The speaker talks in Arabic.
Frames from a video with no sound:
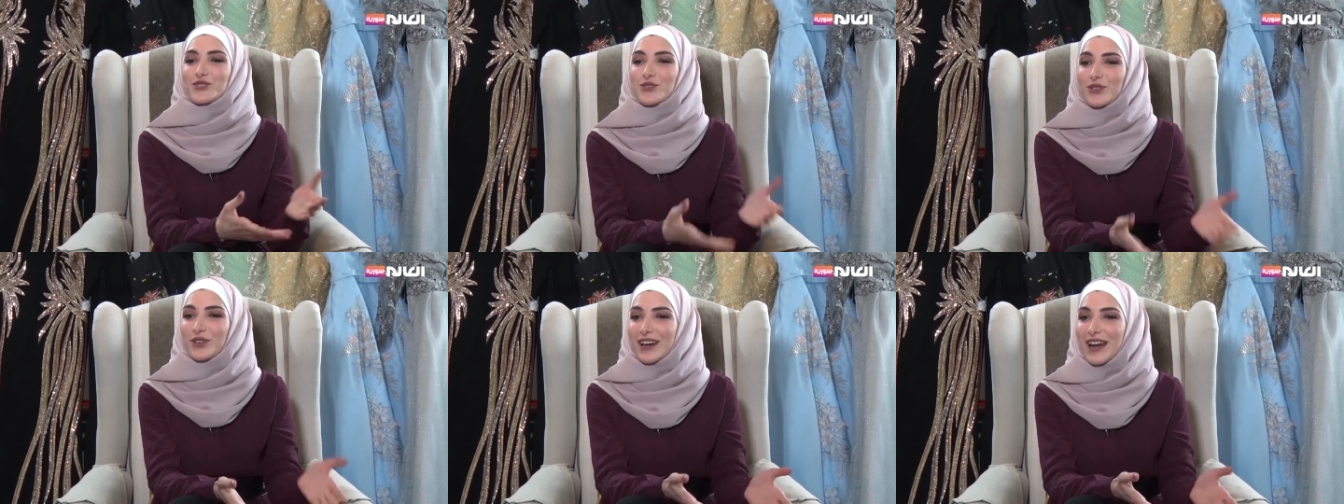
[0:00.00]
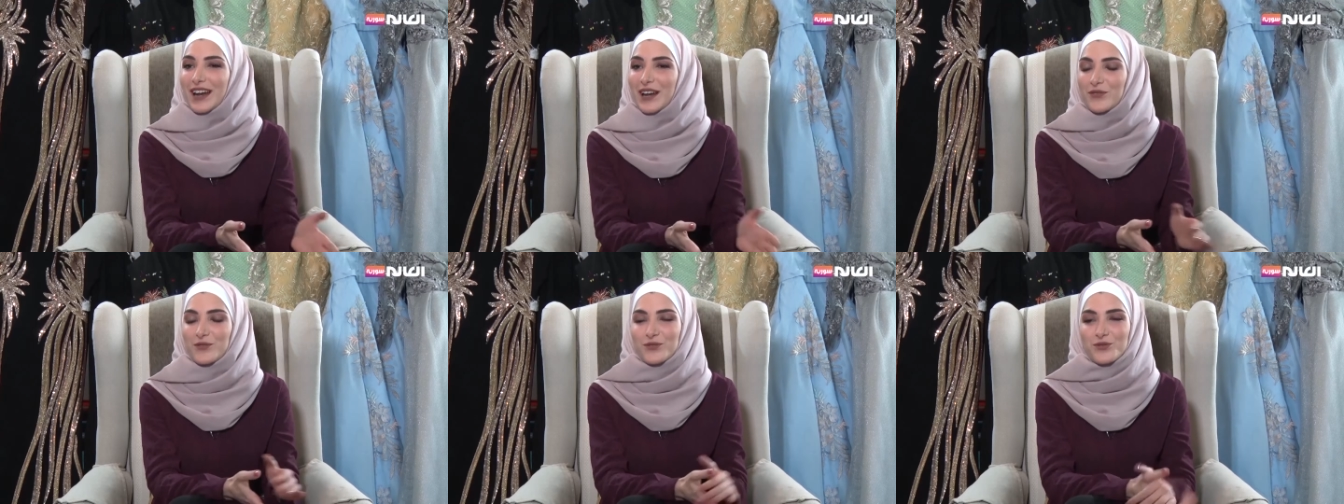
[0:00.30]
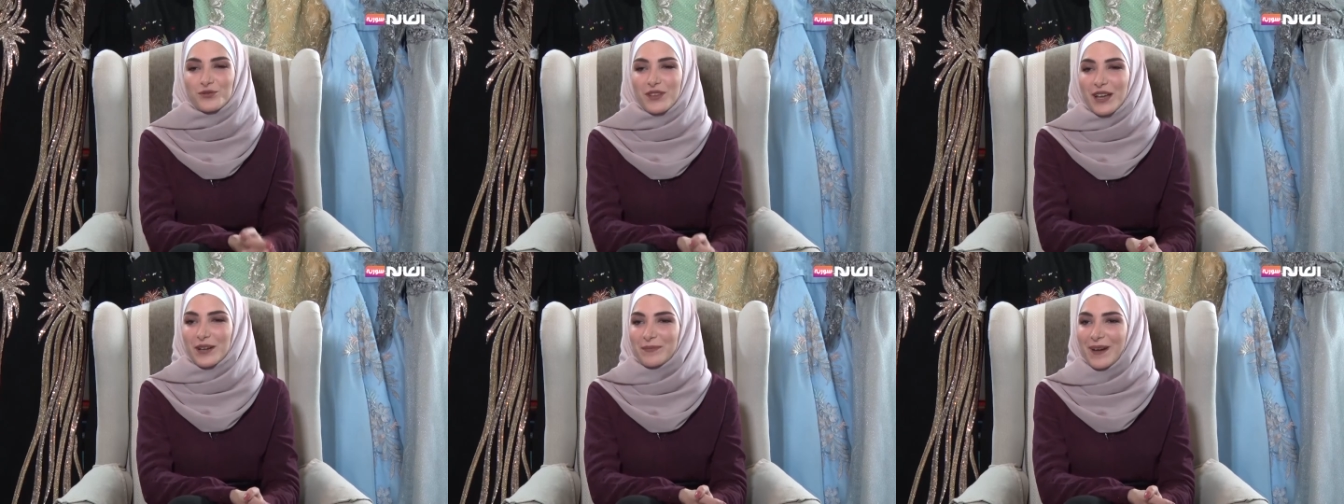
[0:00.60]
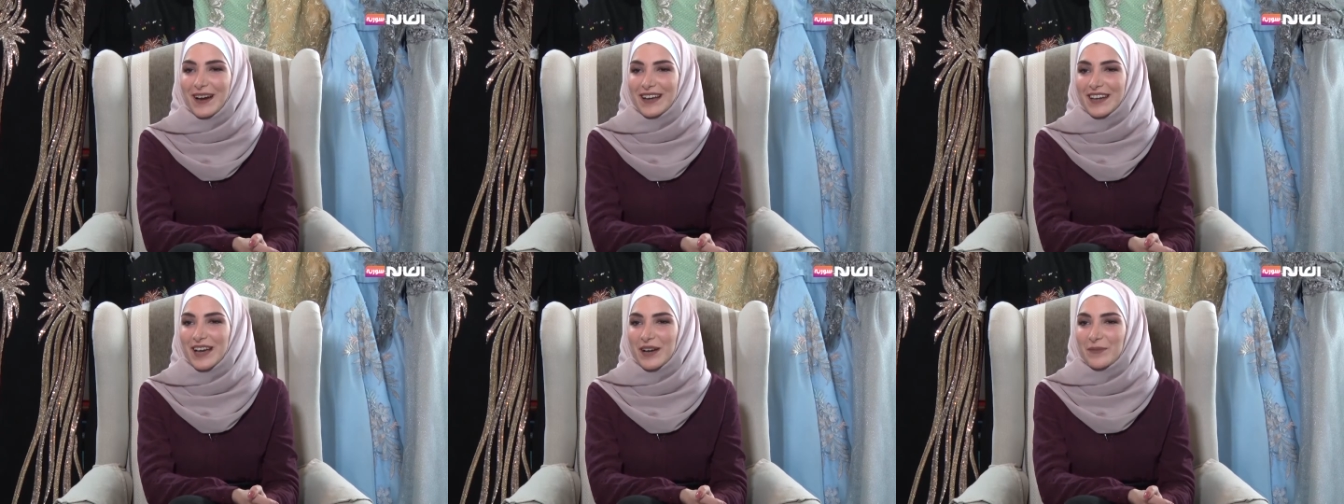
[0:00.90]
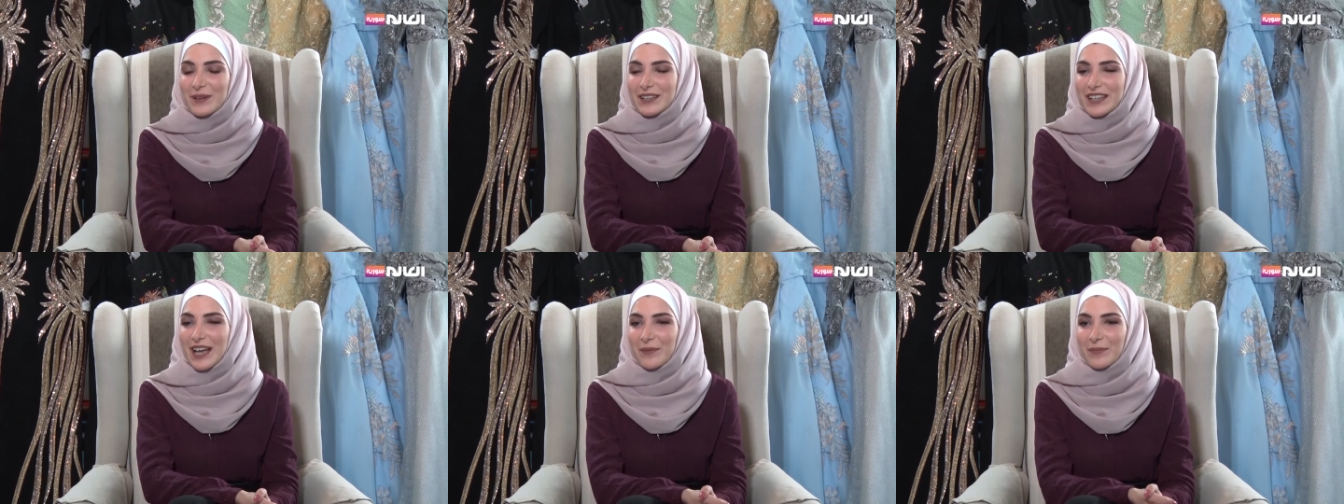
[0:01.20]
شكرا لوجودك معنا
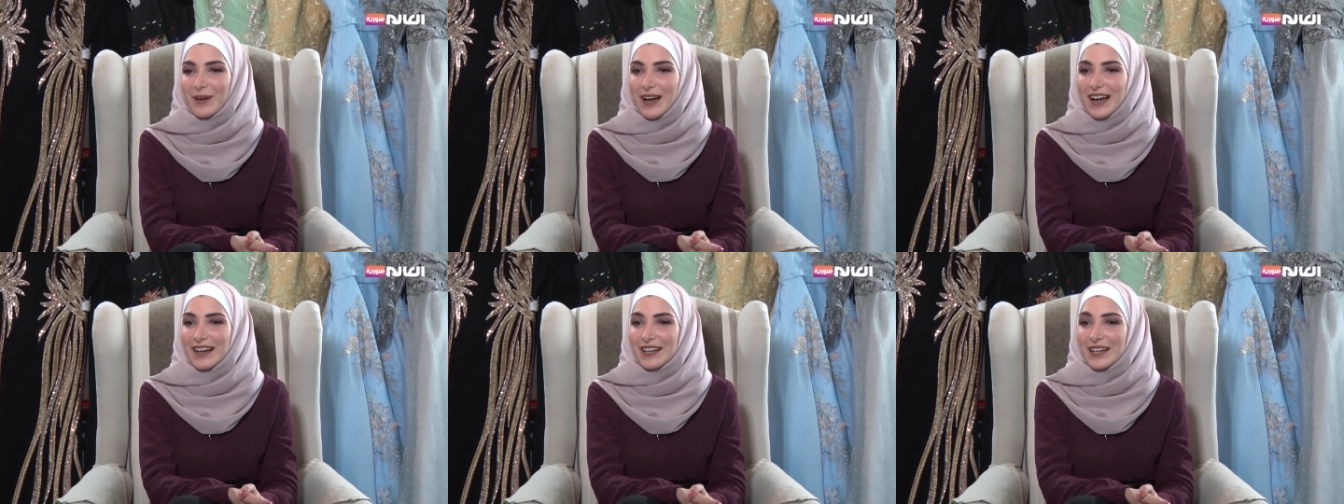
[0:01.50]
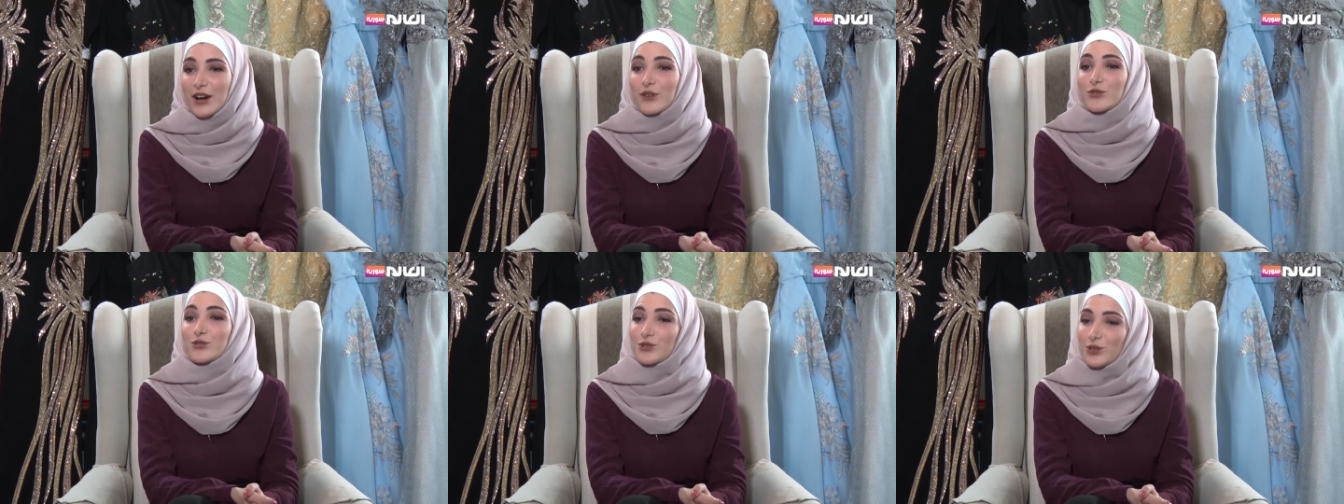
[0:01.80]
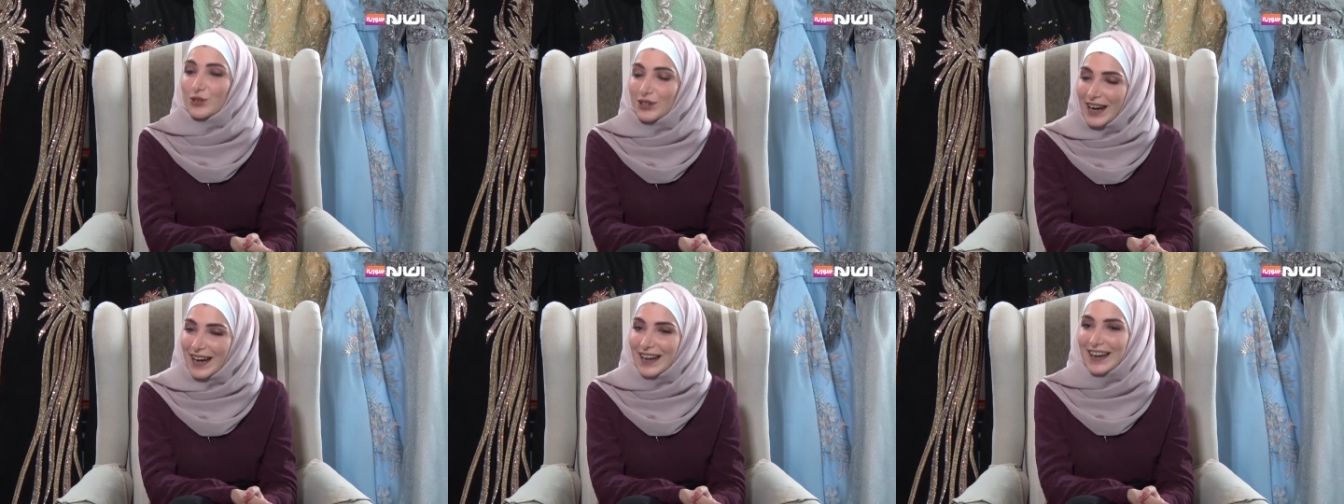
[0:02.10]
مدام غاليه وشكرا